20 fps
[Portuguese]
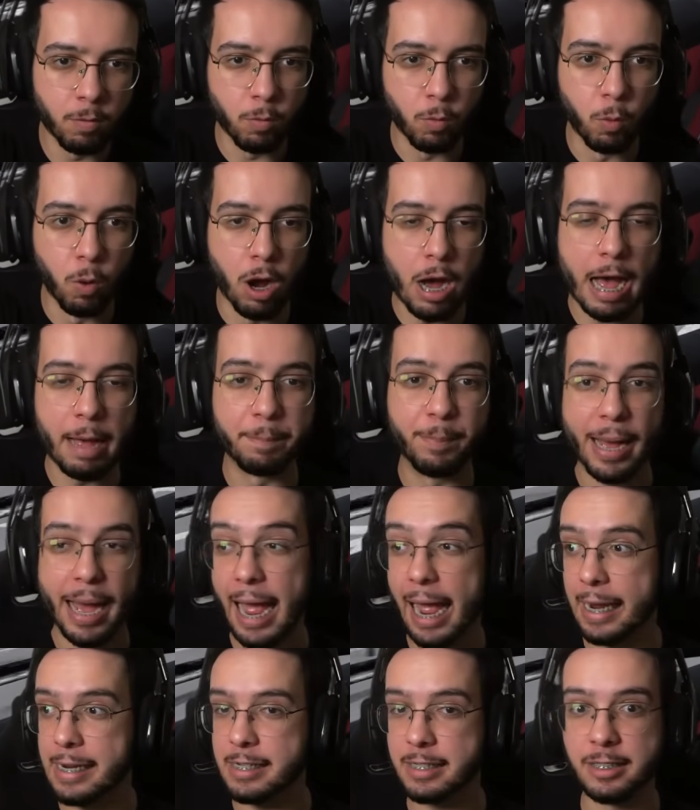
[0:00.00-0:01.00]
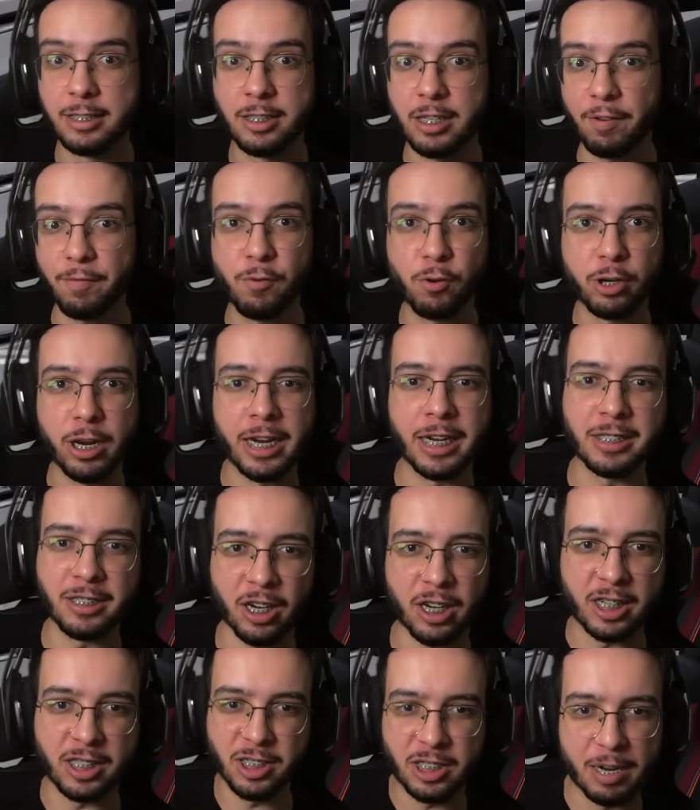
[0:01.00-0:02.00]
Ô, rapaz! Já viu que já
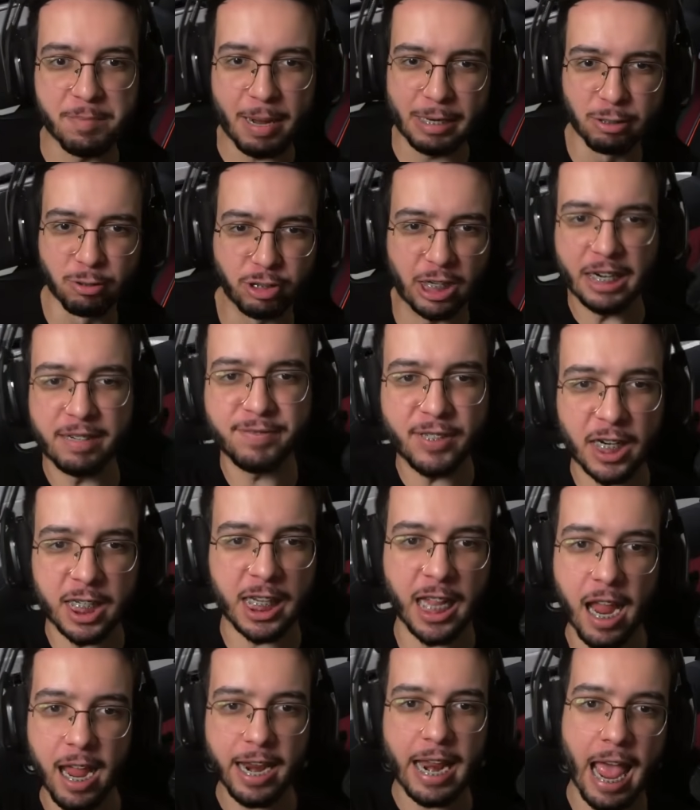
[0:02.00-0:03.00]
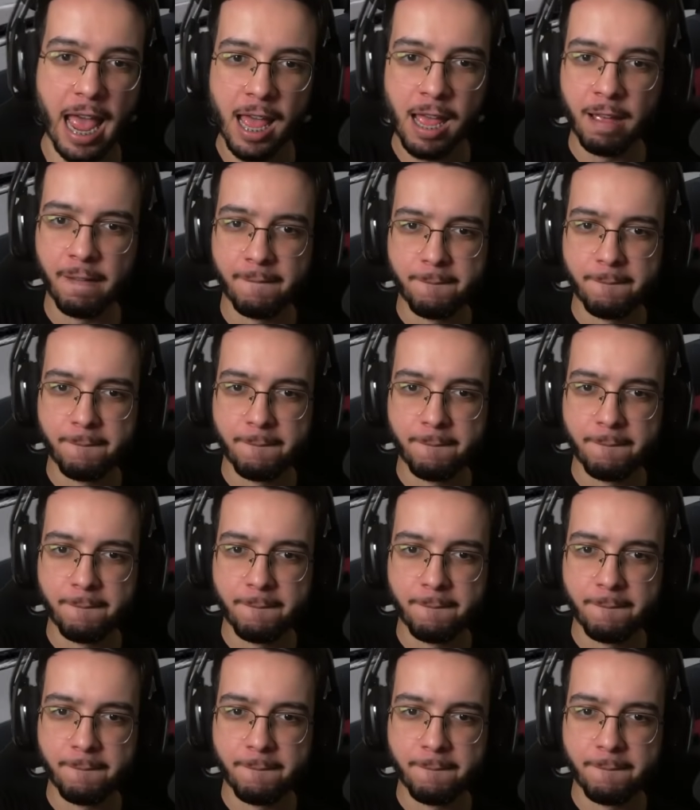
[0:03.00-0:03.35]
quis chamar no drift aqui, né?